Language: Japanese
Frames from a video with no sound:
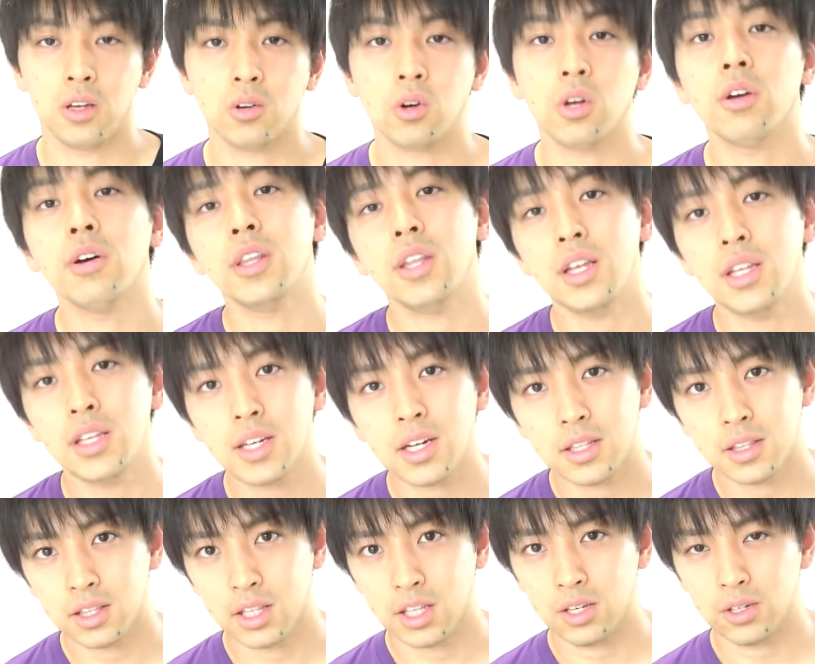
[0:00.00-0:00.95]
これは何
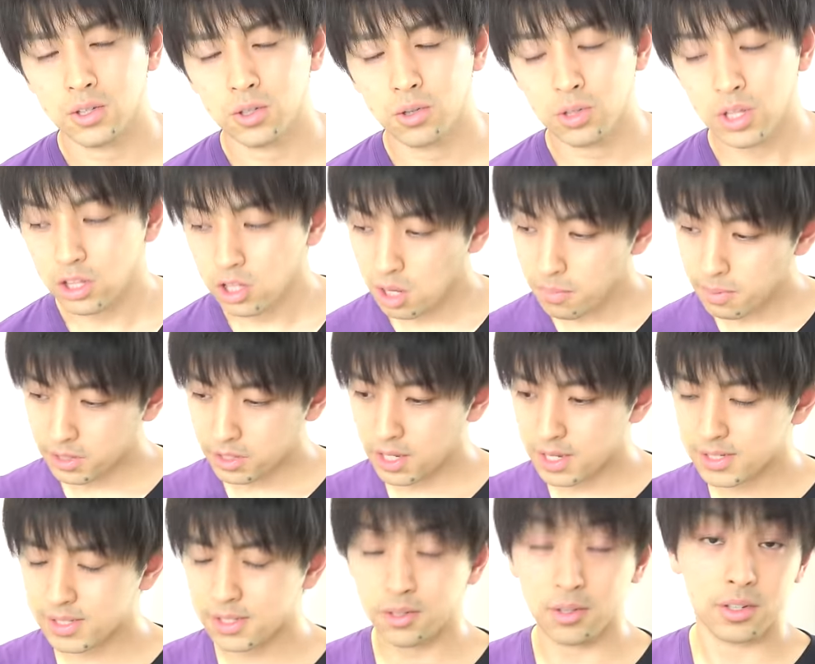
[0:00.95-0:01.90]
かっていうと例えば
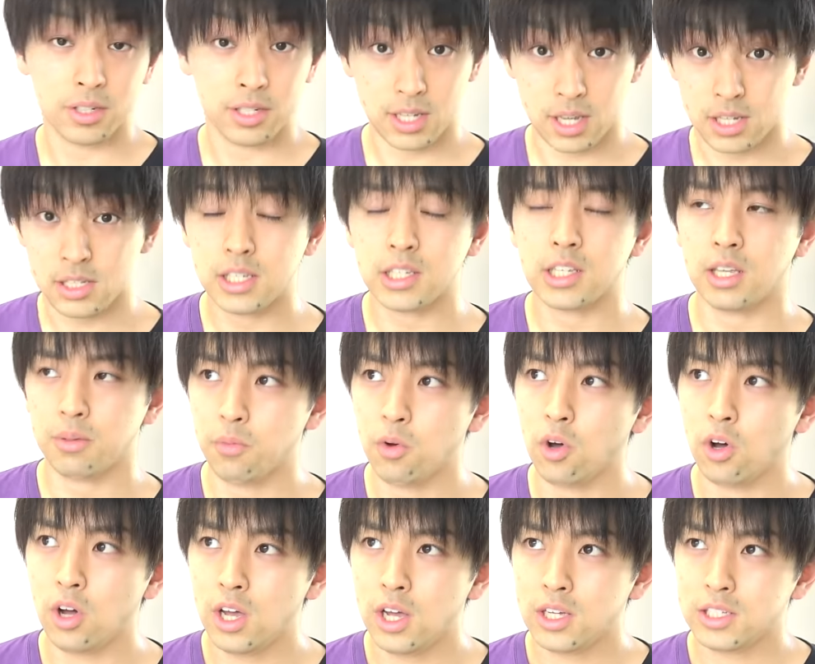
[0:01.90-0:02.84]
テストの成績
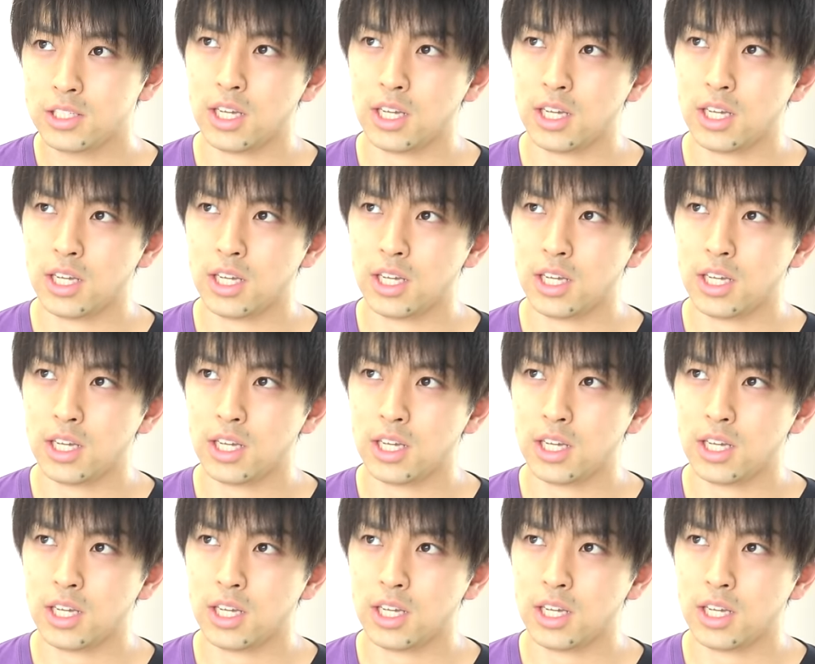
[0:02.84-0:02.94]
も